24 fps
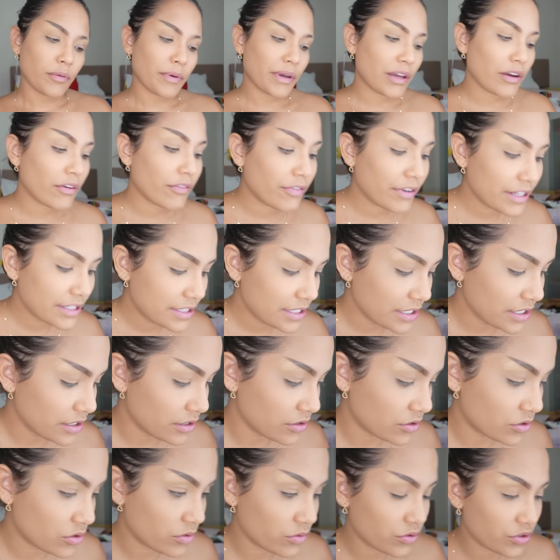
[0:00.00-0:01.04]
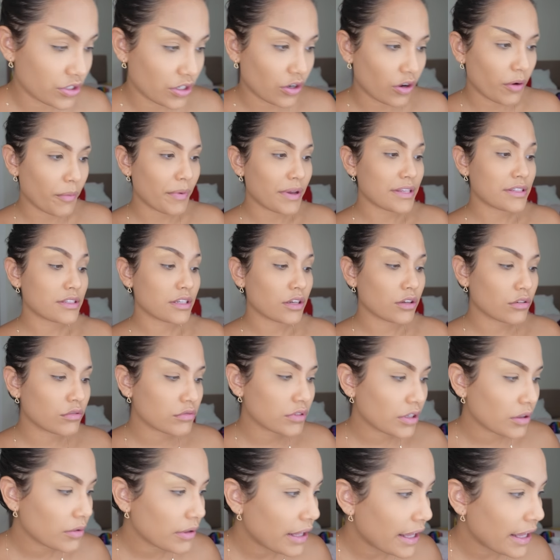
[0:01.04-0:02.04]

Como é que eu vou fazer isso? Já começa que eu não tenho